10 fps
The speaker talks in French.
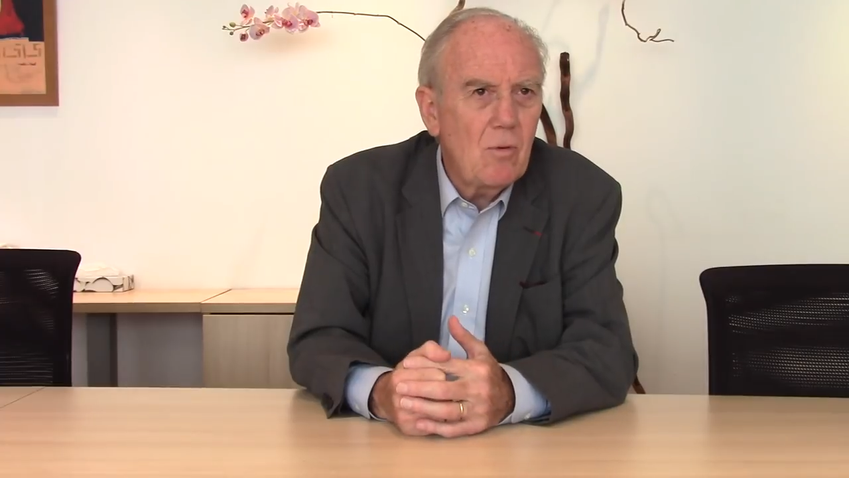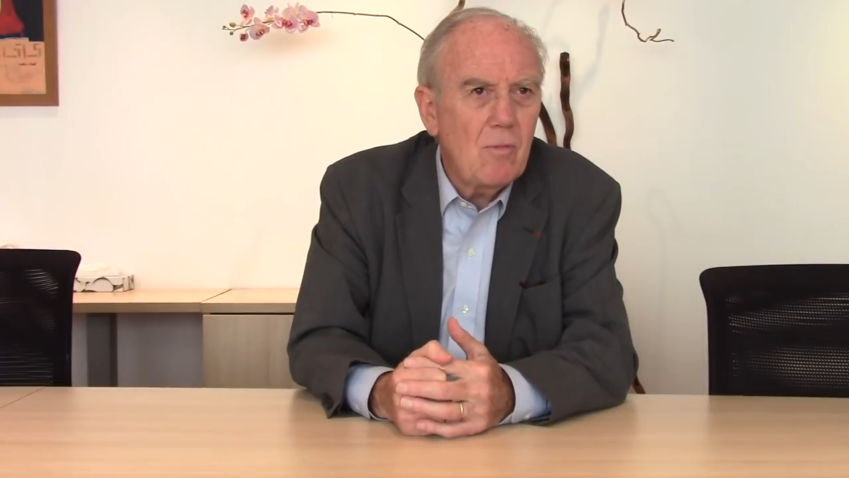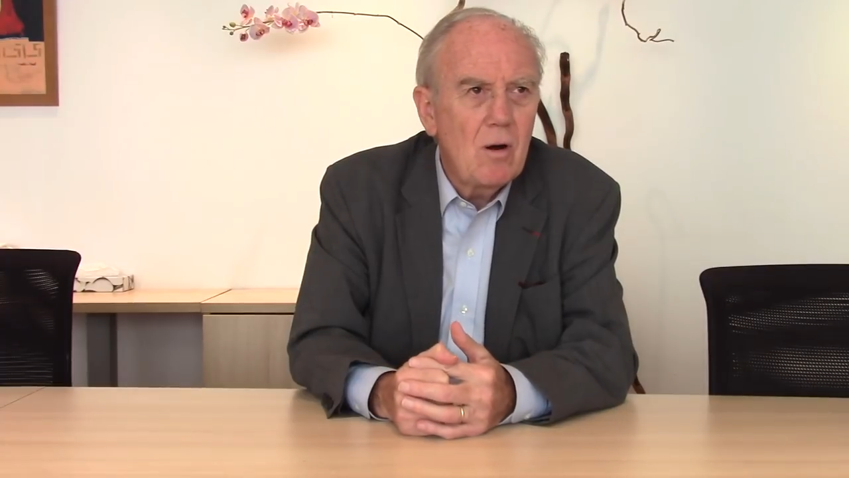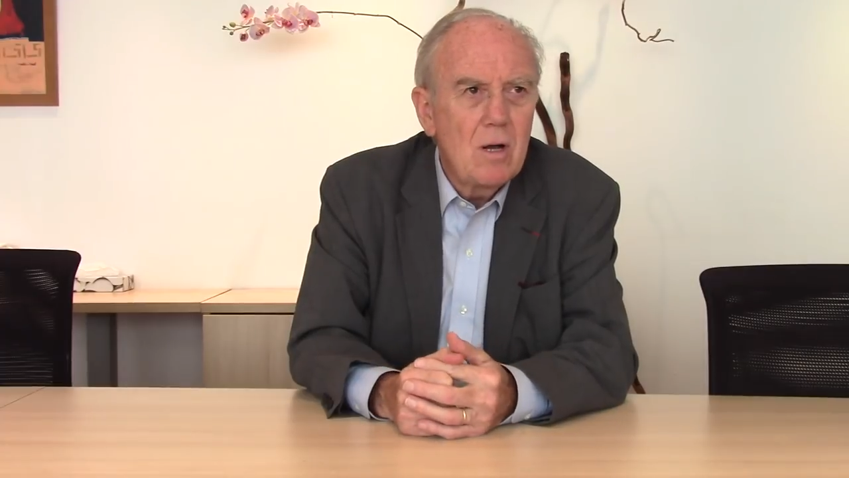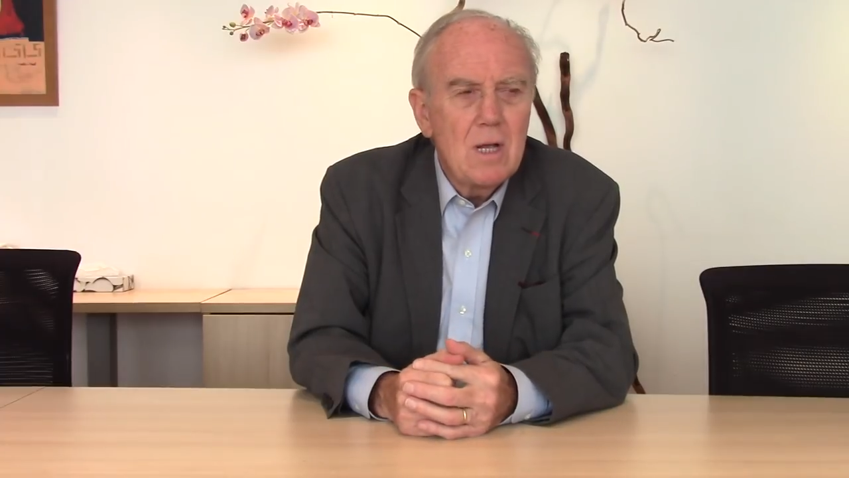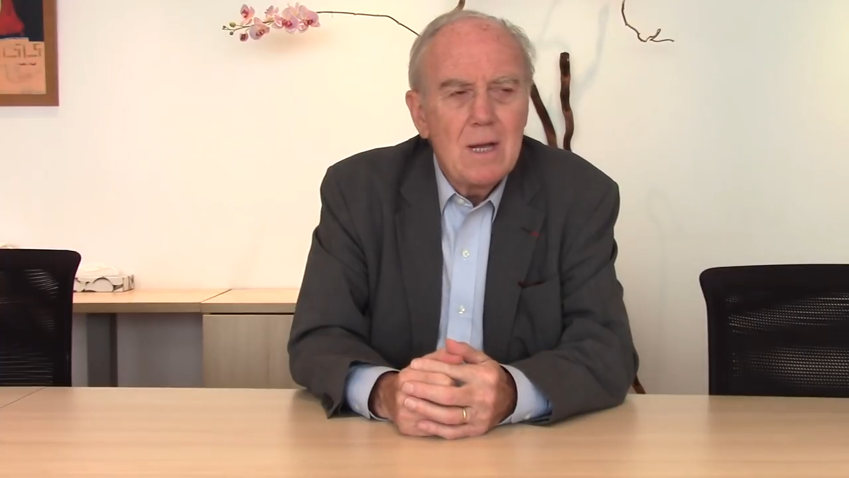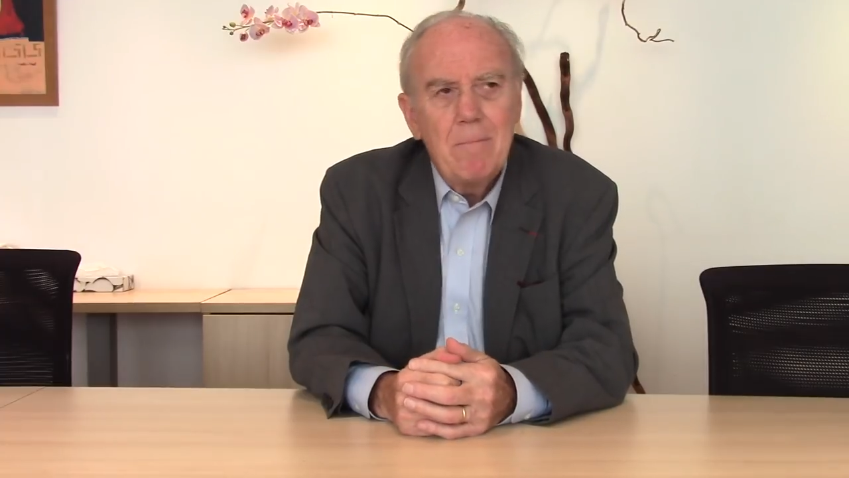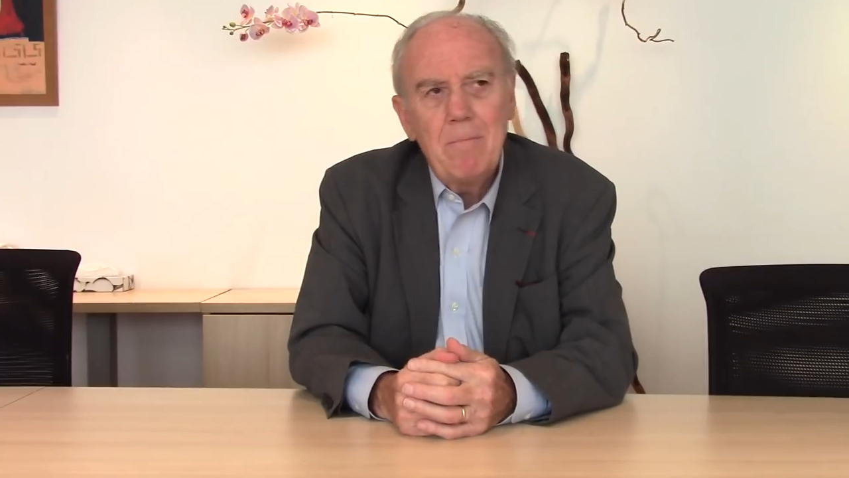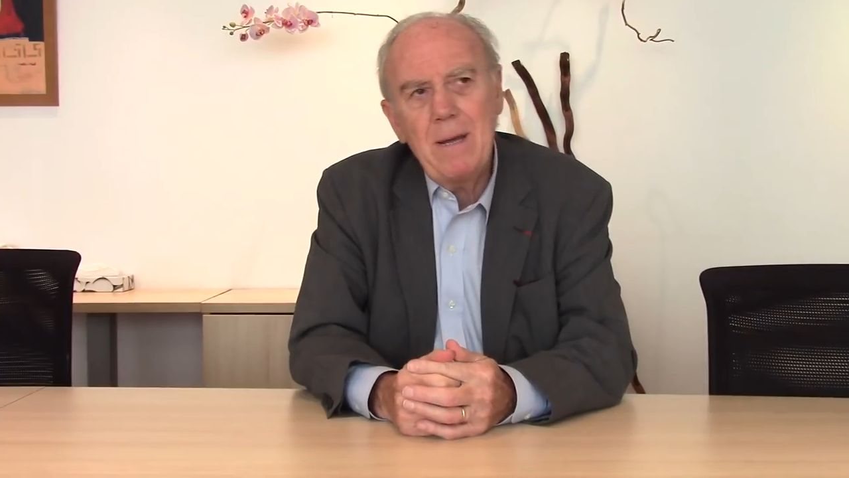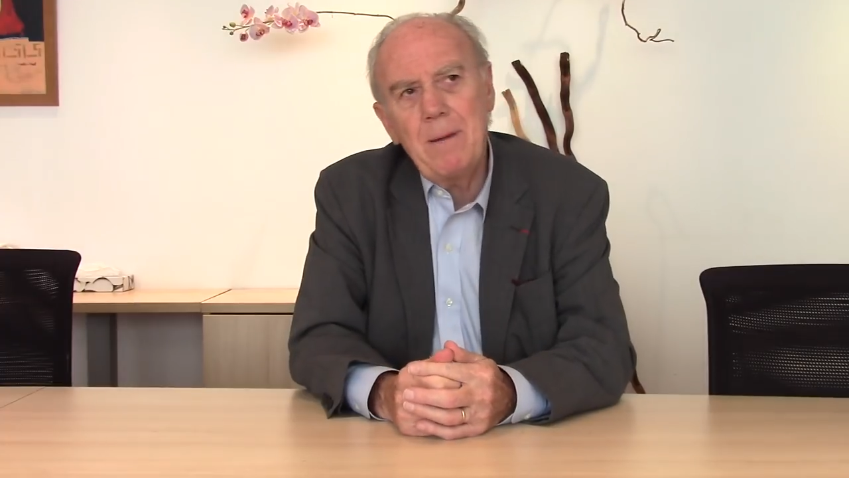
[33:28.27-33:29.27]
moment.
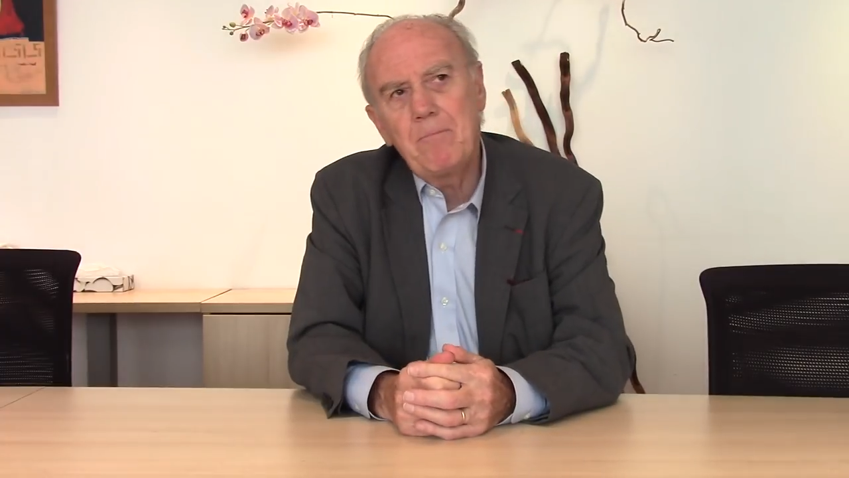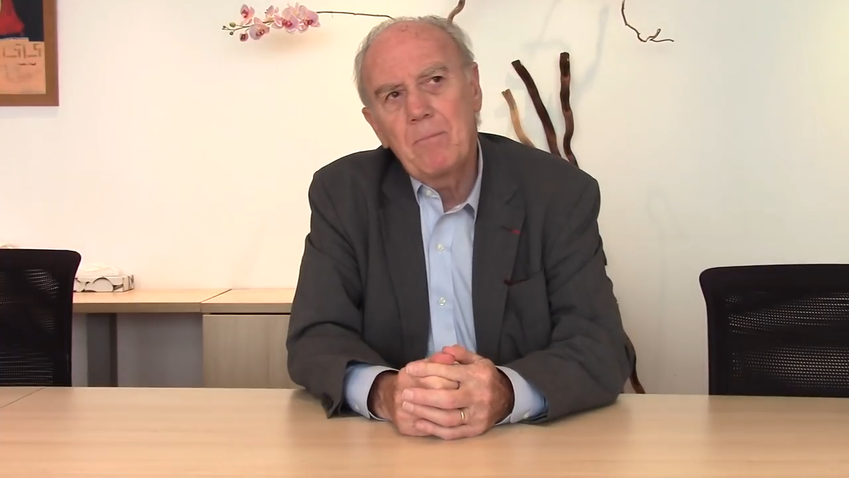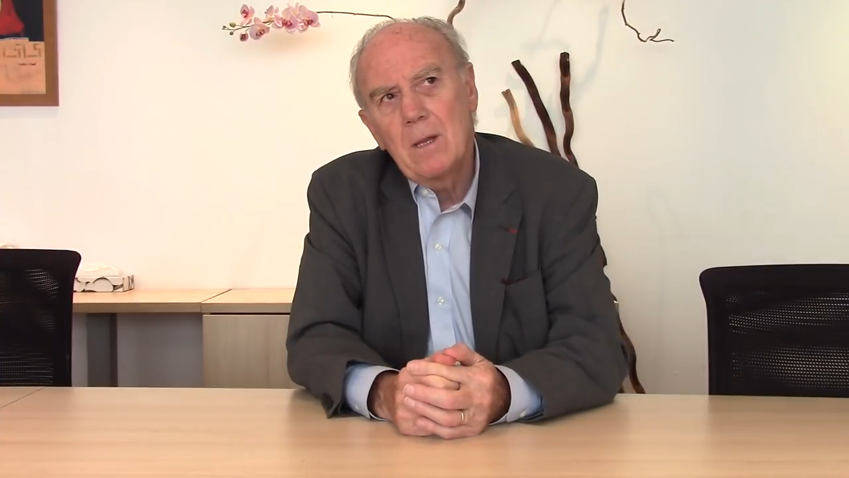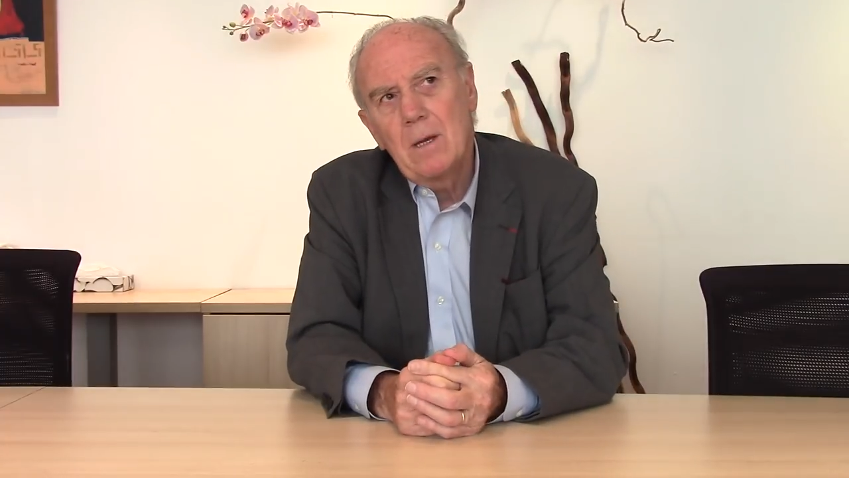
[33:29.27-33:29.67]
Mais